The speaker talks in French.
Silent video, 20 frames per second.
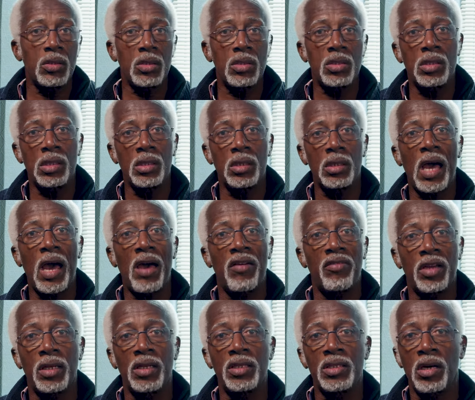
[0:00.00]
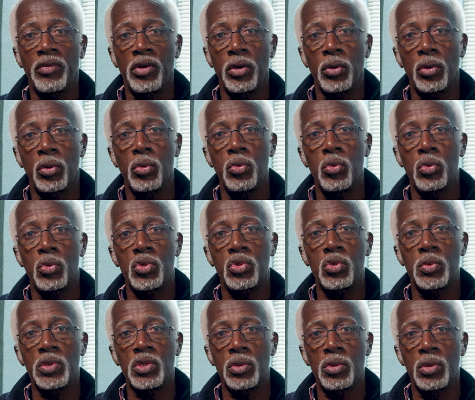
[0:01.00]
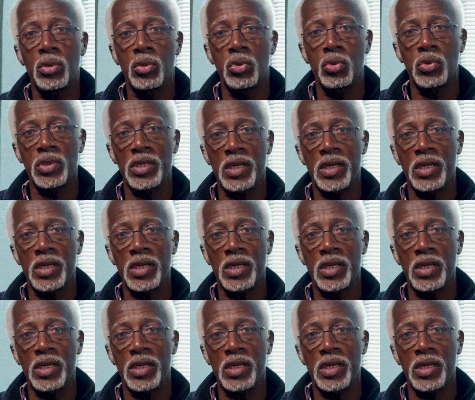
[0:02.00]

C'est avec les travailleurs que nous construisons tout ça.